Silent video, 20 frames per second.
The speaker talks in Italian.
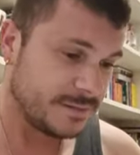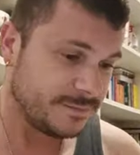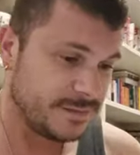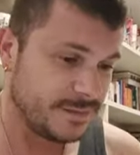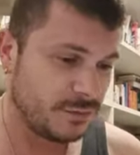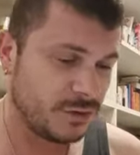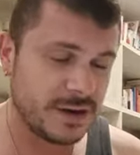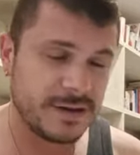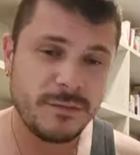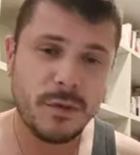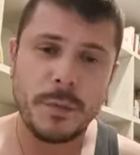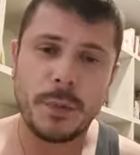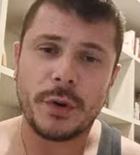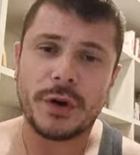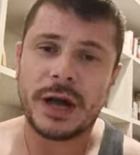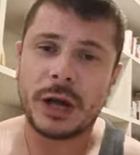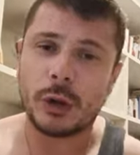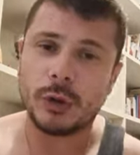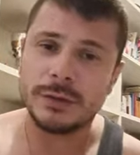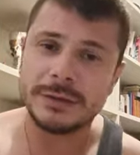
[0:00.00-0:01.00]
vi volevo un
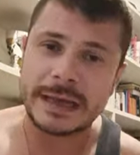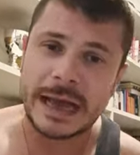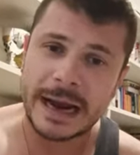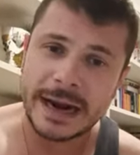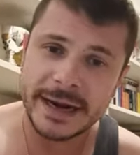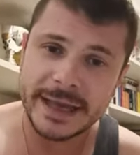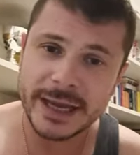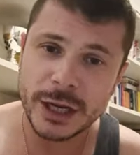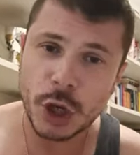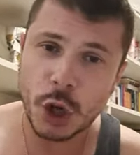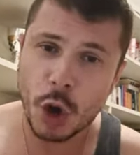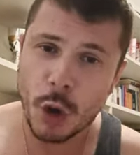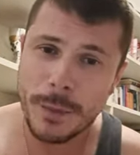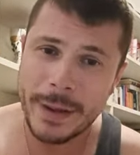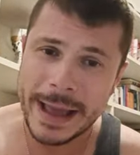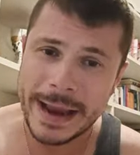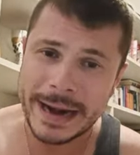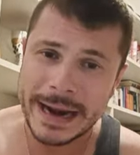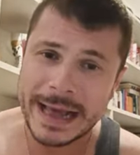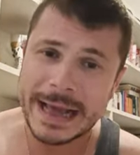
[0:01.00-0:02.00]
po' raccontare
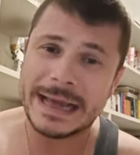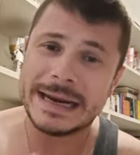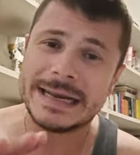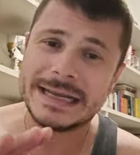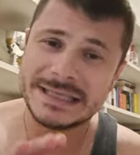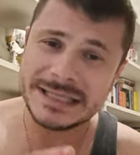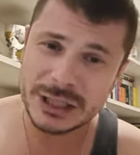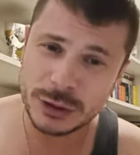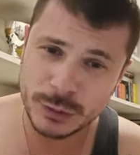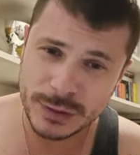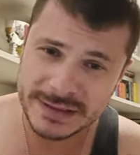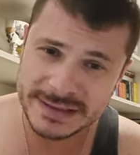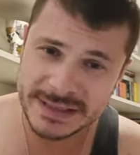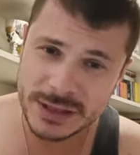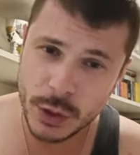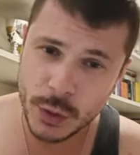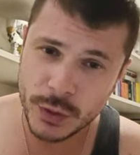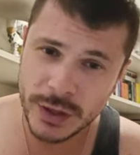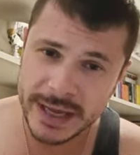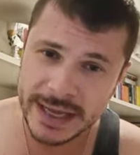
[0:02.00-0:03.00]
com'era la
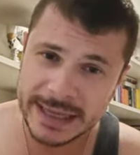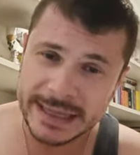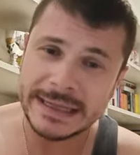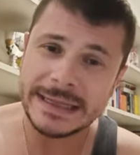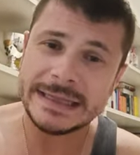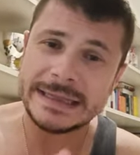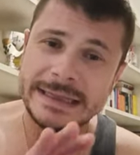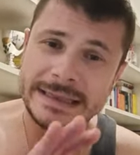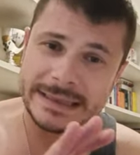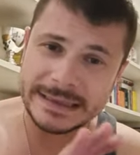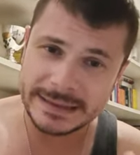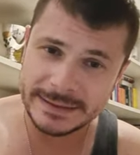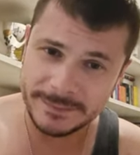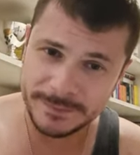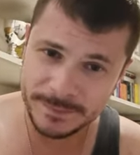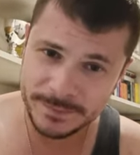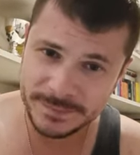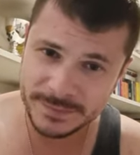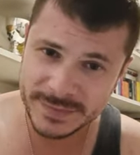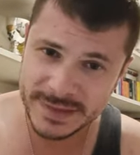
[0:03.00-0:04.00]
situazione
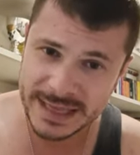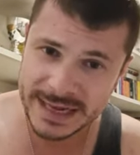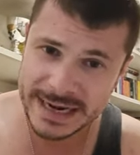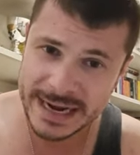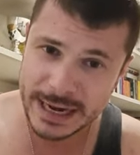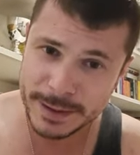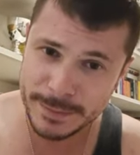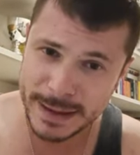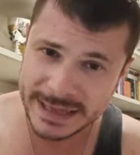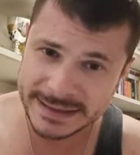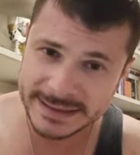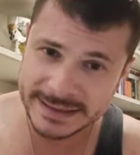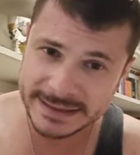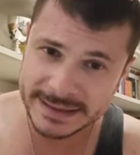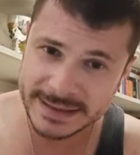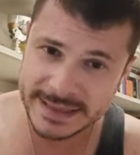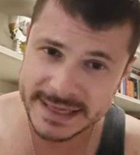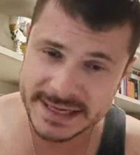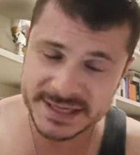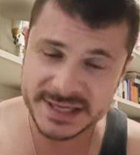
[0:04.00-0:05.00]
delle armate
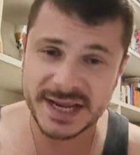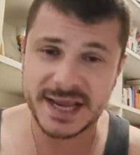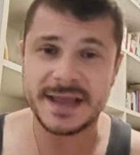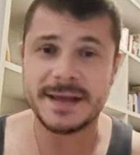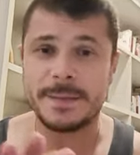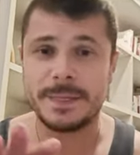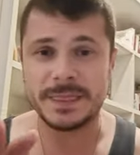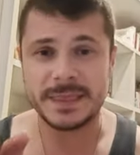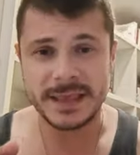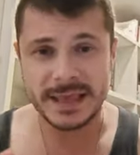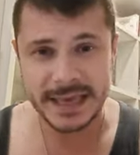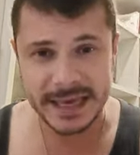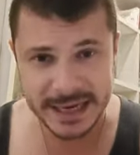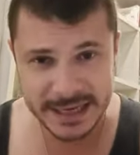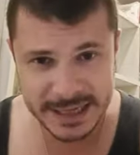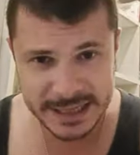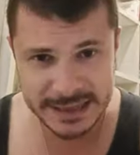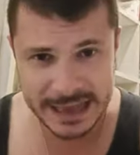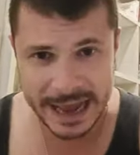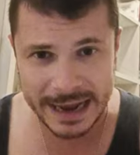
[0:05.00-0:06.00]
tedesche
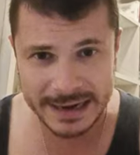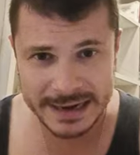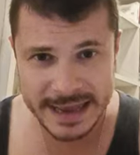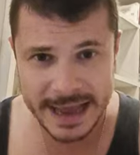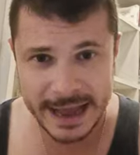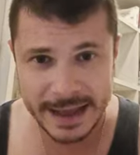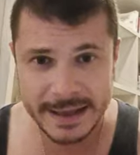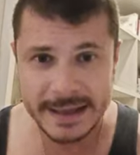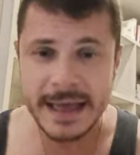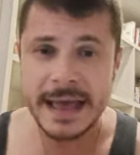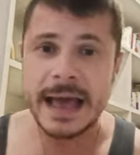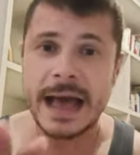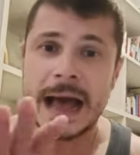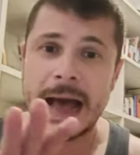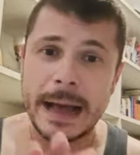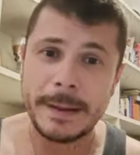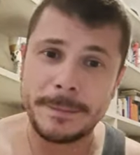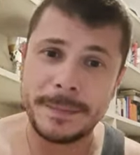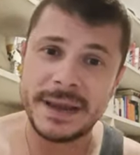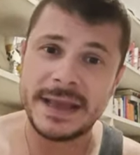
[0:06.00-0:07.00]
in Italia
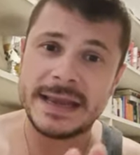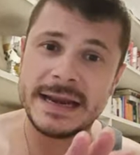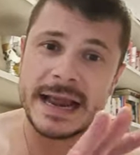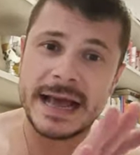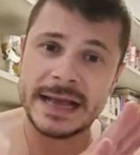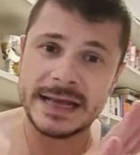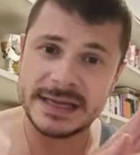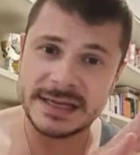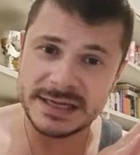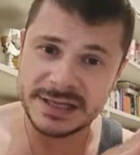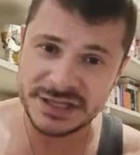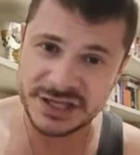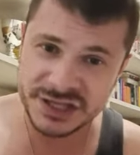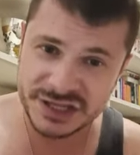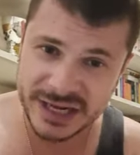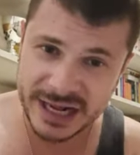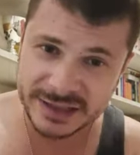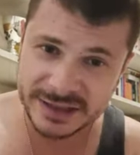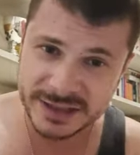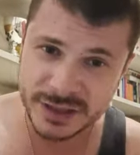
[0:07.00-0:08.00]
appena si
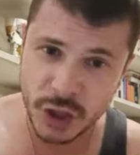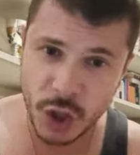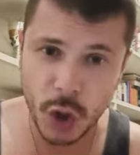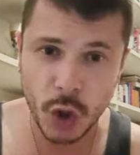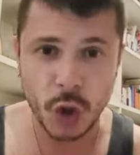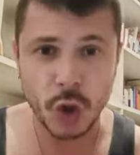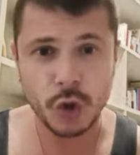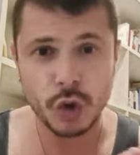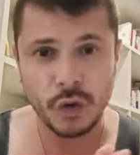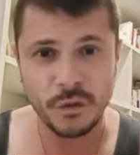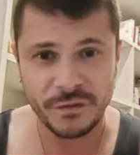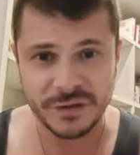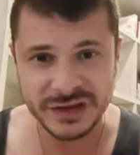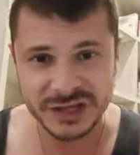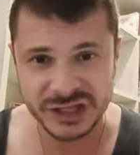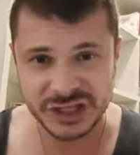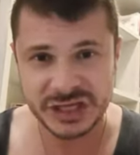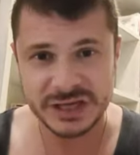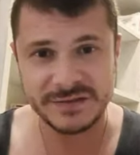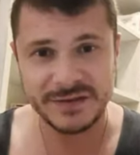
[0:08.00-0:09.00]
scatenò
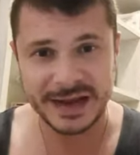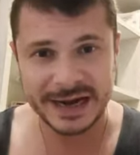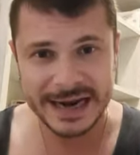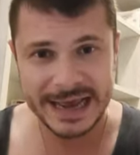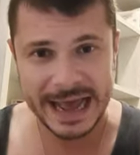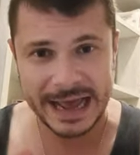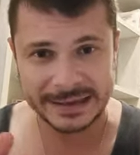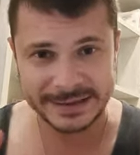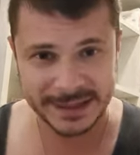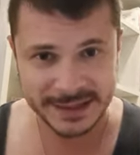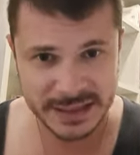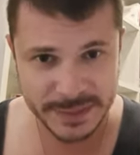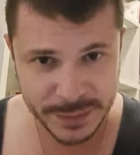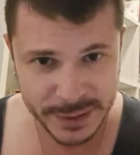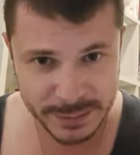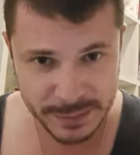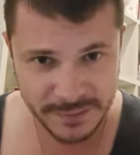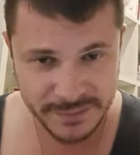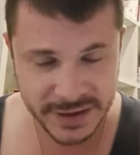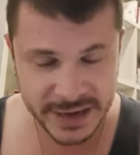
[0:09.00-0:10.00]
l'offensiva alleata di
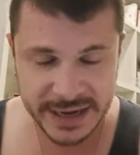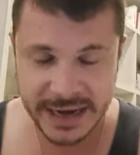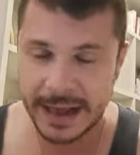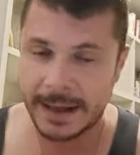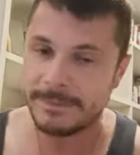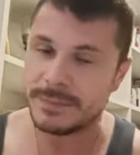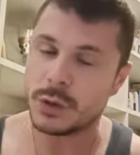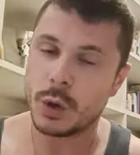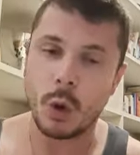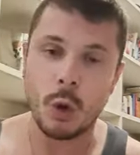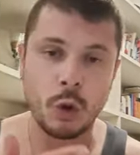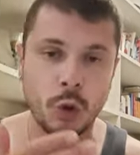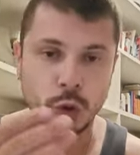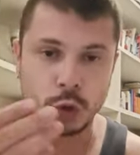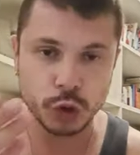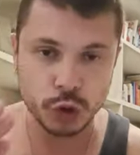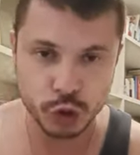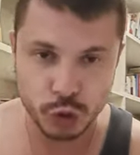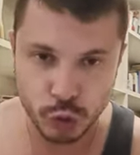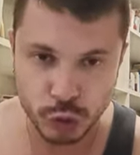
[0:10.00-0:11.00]
primavera, o
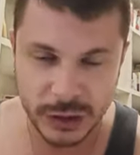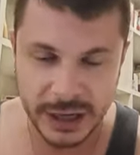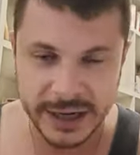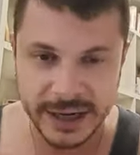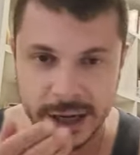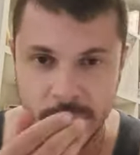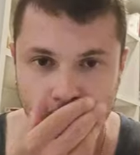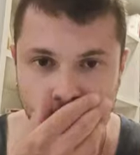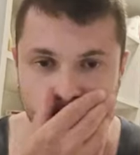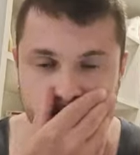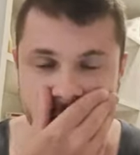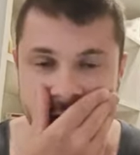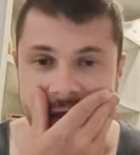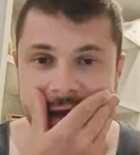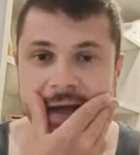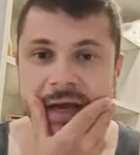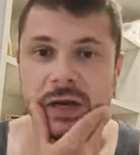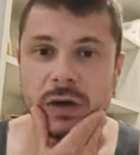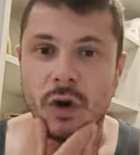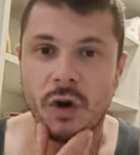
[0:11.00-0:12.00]
conosciuta anche come
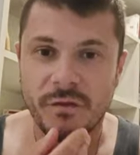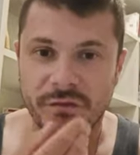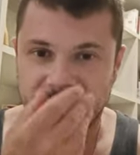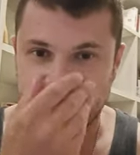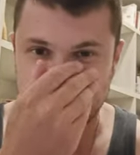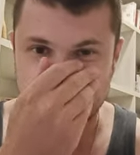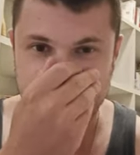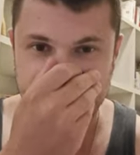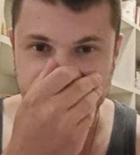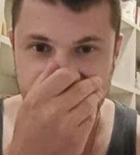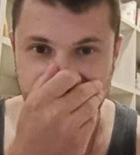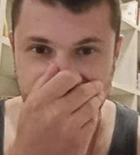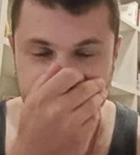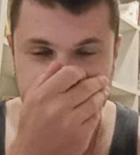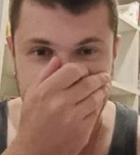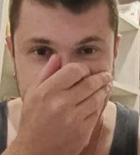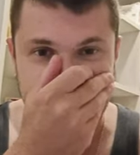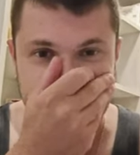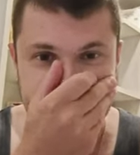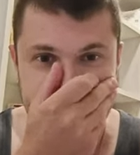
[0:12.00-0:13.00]
offensiva
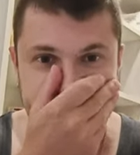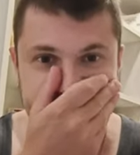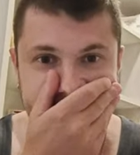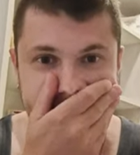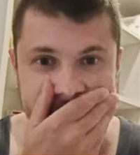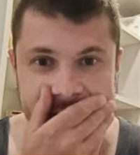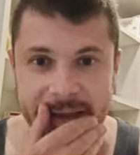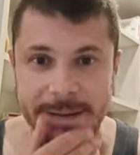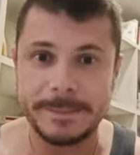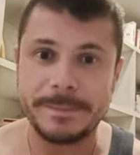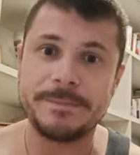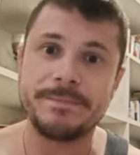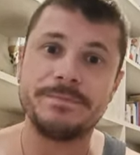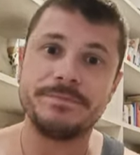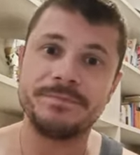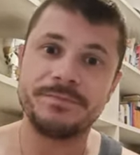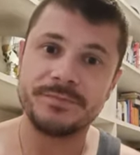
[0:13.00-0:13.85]
finale, che